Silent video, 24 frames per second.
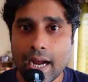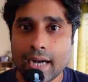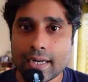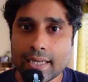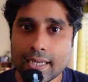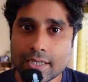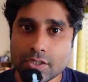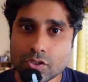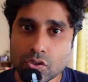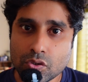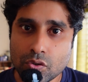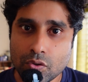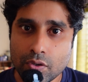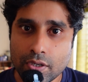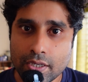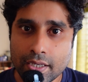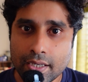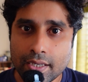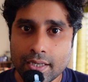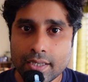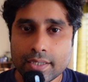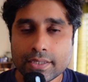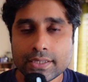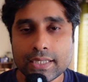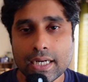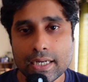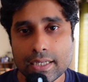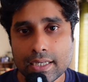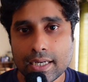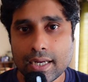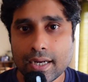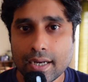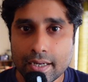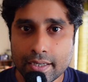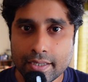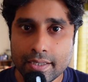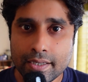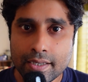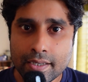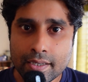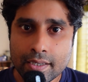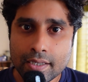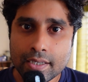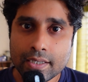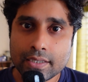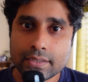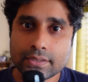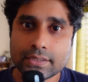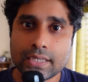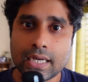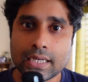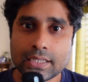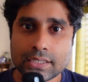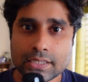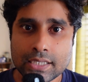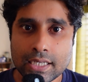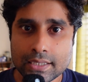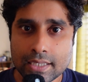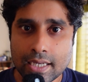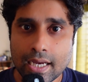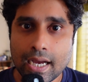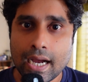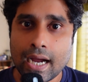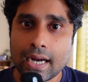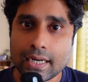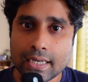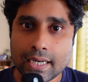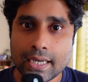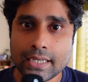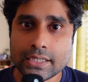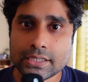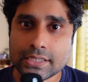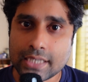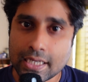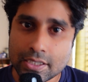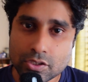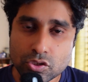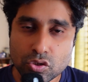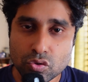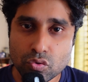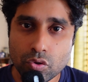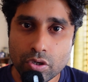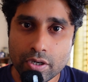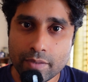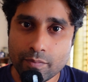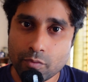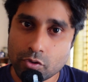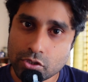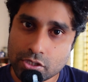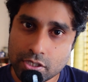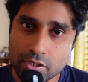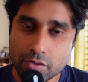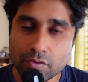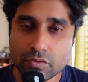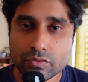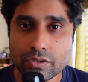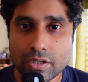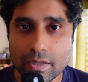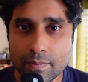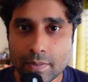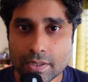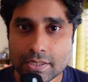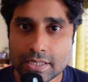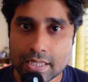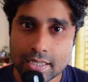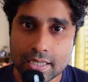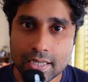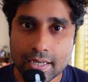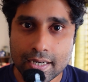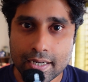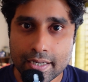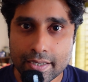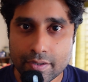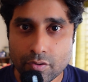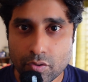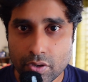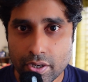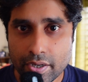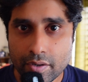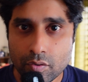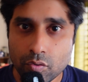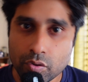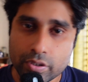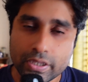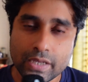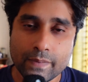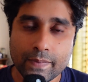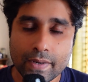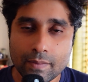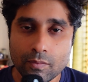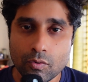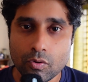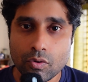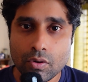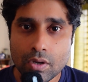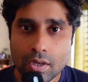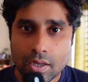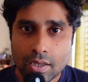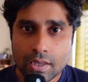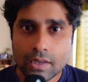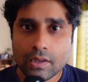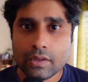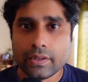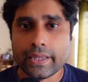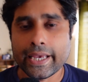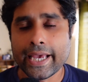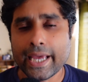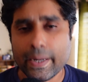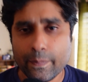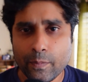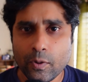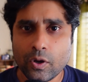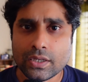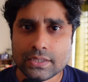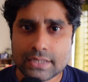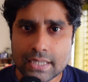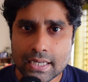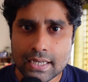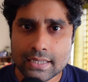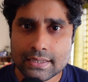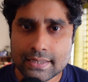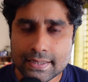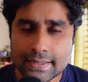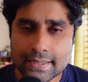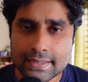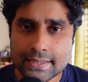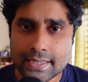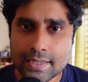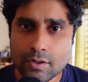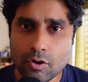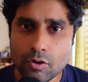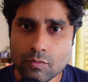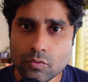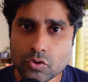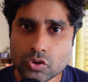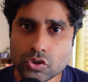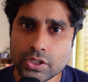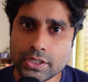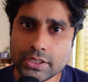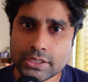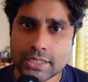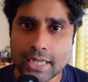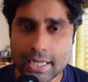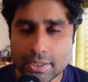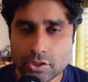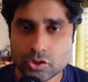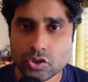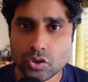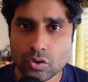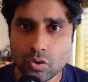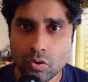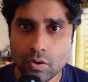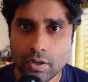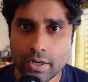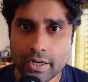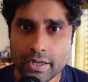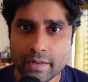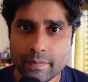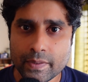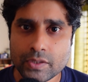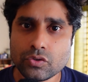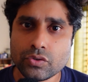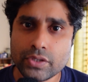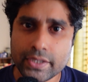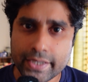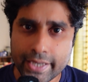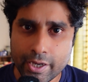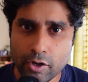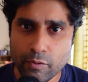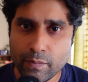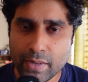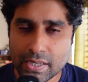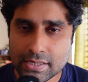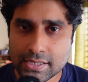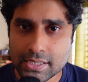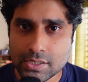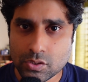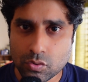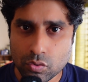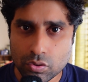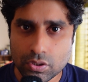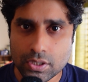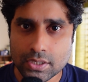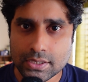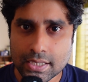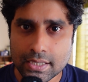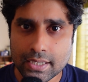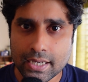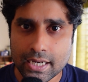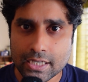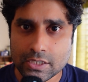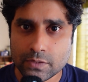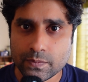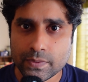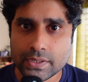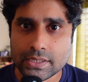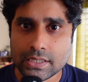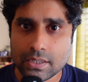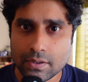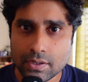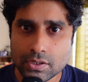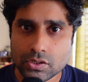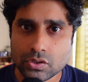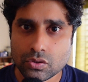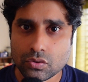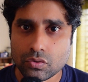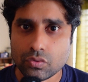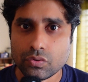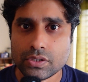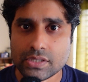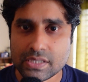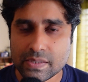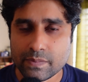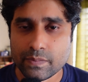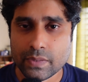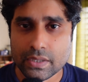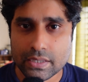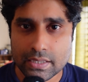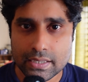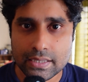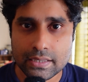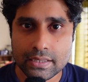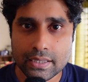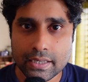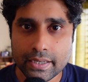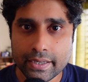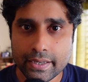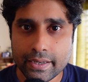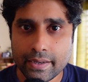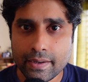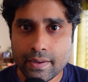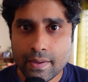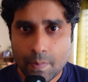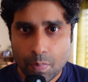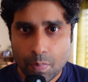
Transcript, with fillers: আঠাশ জন হলে চারটা গাড়ি চার সাতা আঠাইশ সাতজন করে বসলে কিন্তু আমরা চারটা গাড়ি করে ঘুরতে পারবো এরপরে যারা যেতে চান অবশ্যই সাতজন হওয়া লাগবে যদি কেউ মেসেজ করতে চান কাশ্মীর যাওয়ার জন্য ডিসেম্বর তিন তারিখে